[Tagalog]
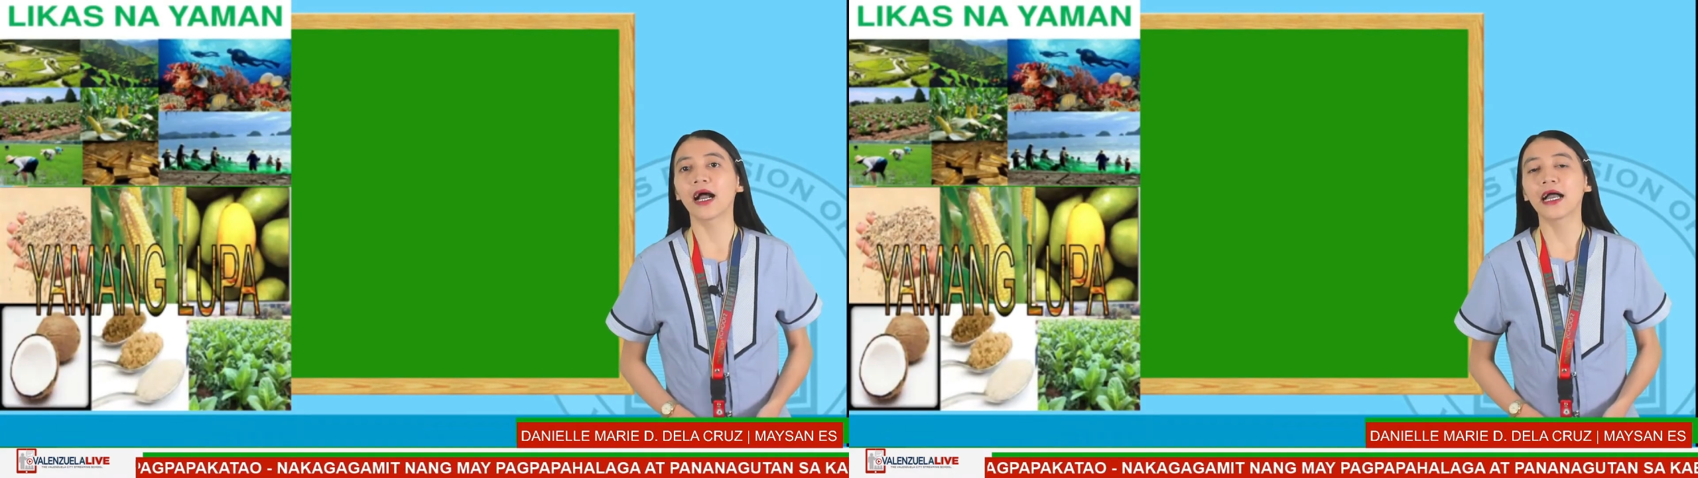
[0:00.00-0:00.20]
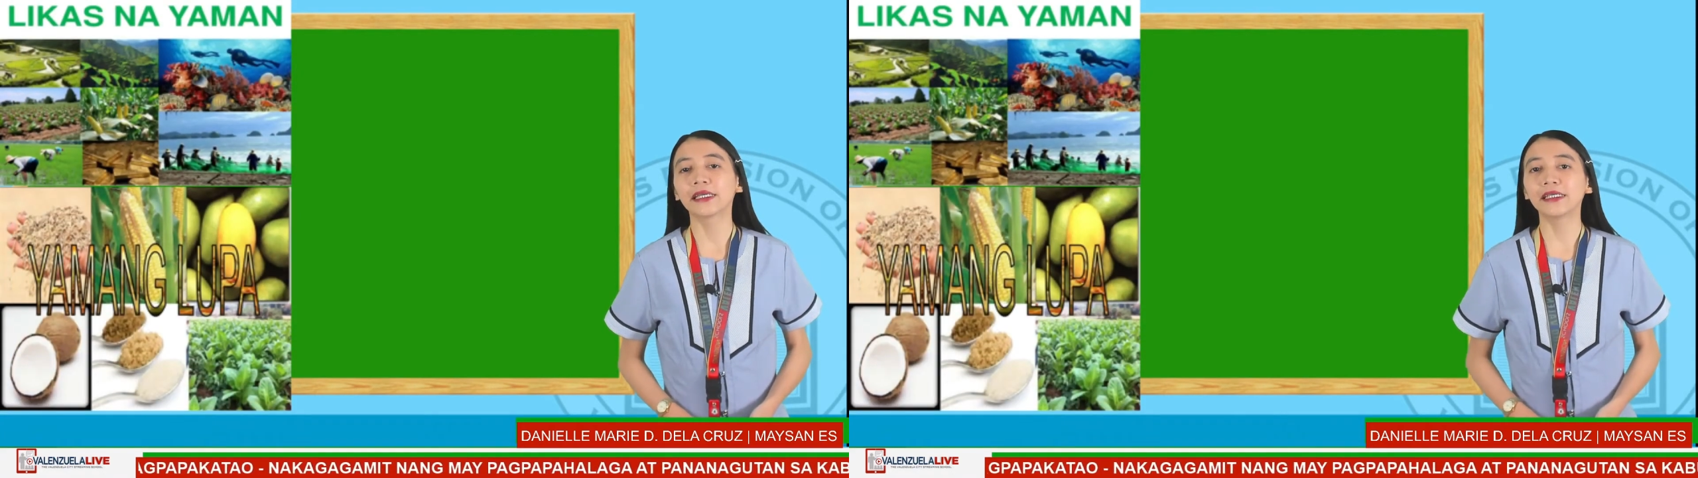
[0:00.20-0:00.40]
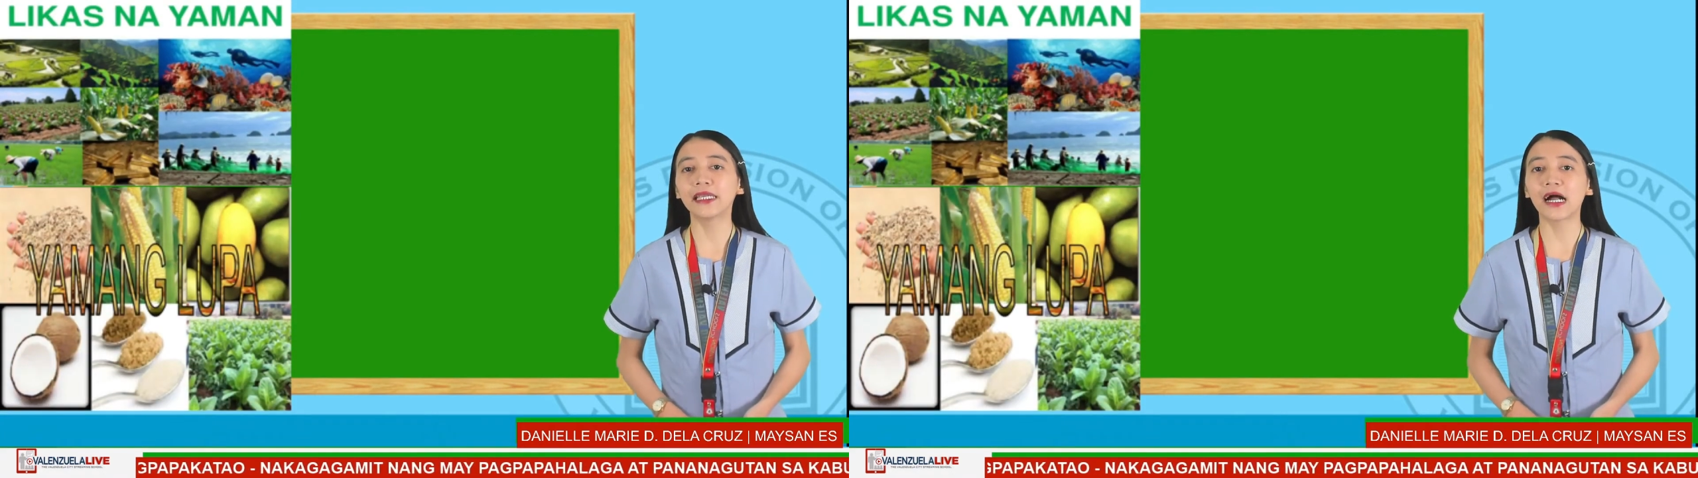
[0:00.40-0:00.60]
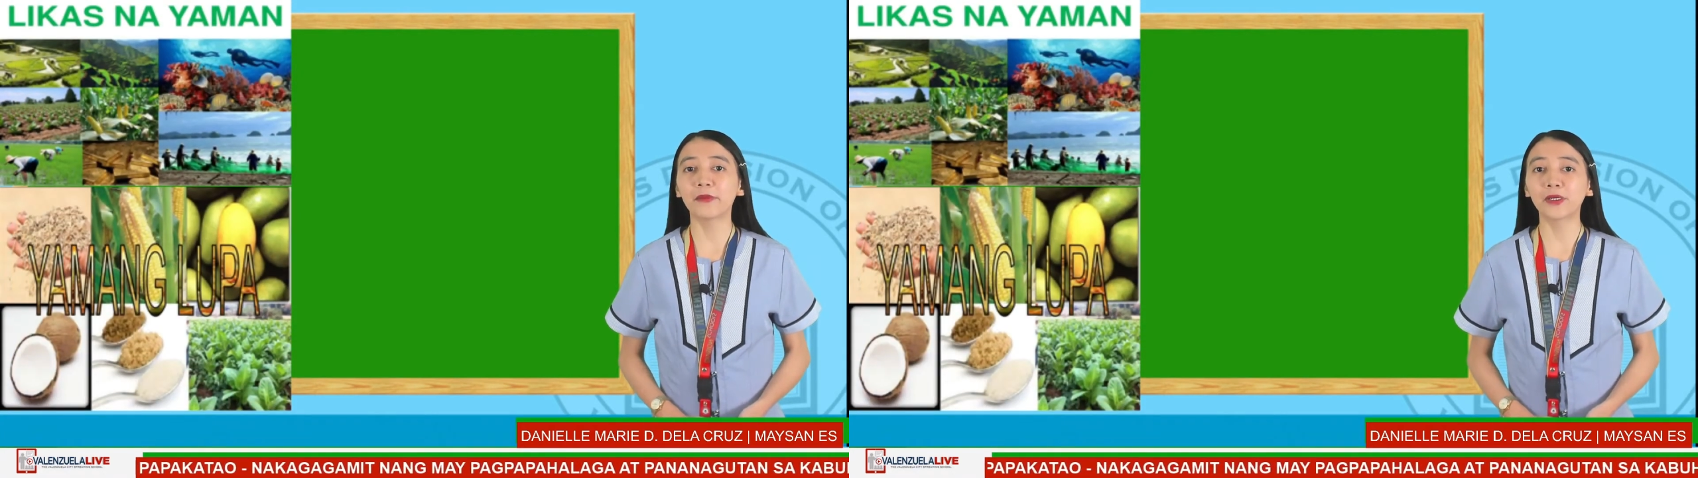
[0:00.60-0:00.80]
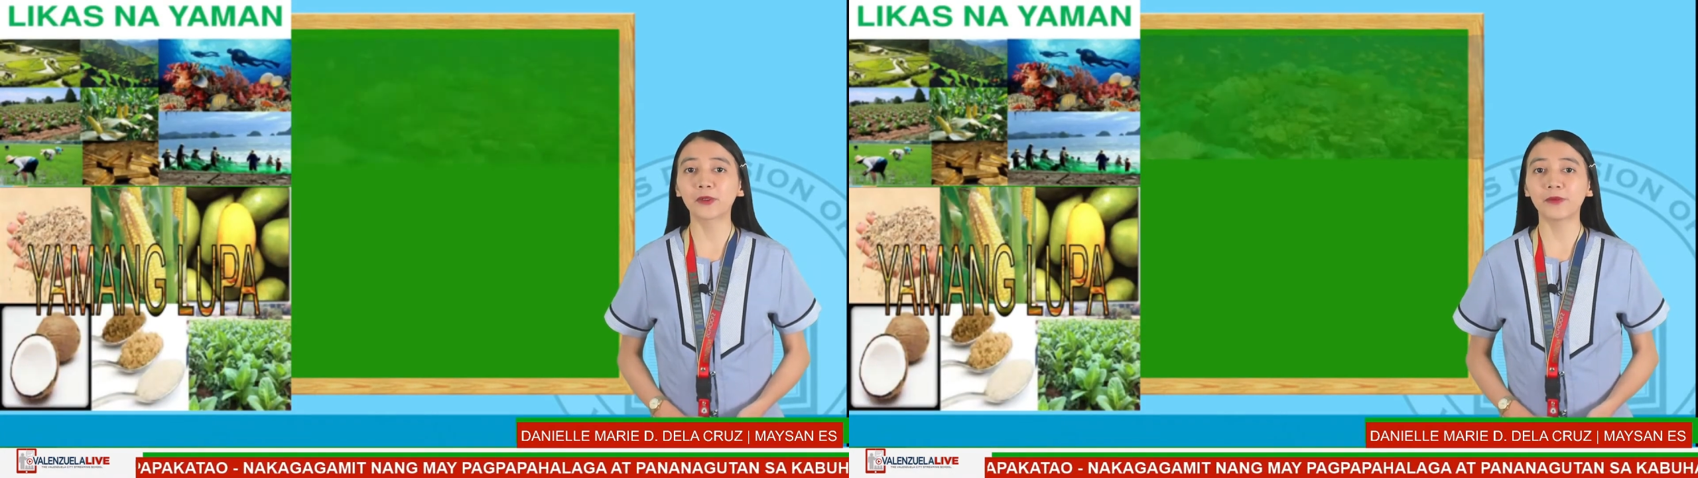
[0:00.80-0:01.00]
yamang
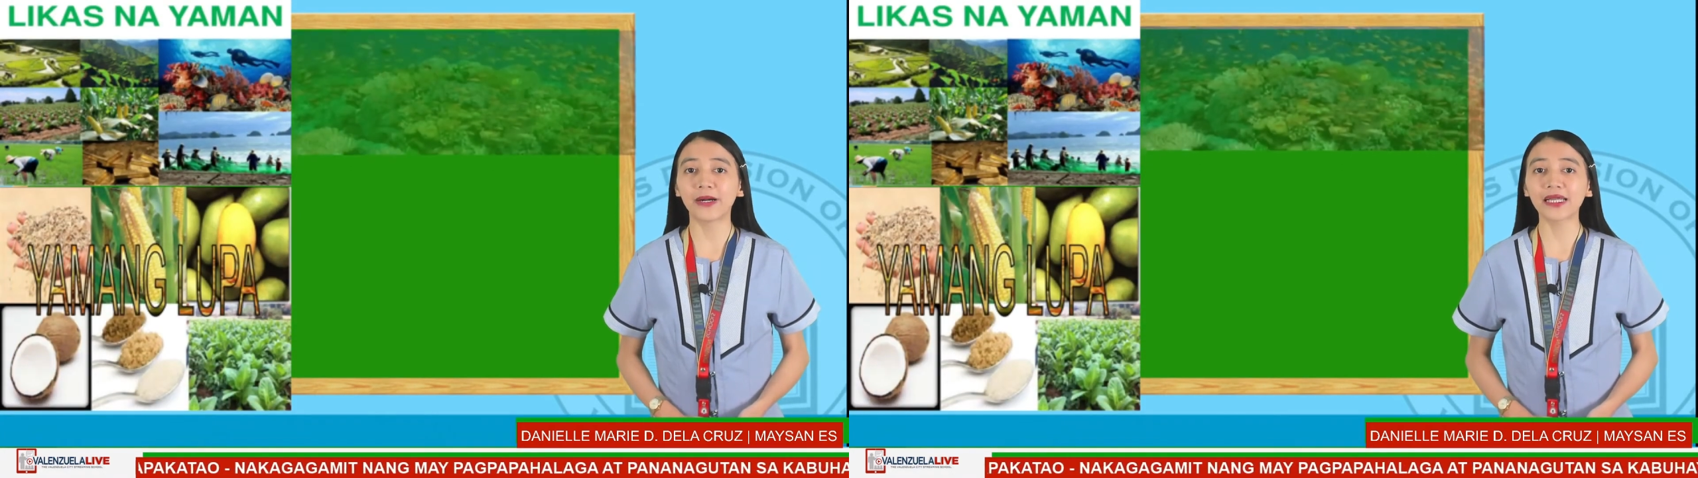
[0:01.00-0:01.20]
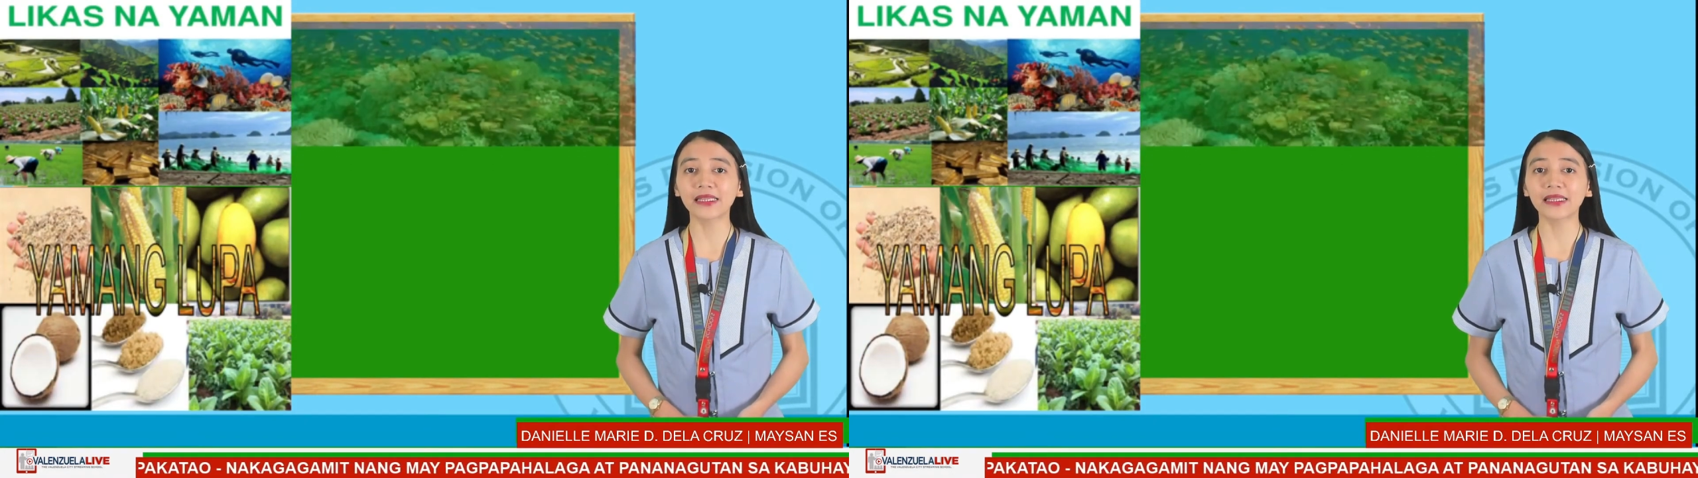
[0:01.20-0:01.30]
gubat,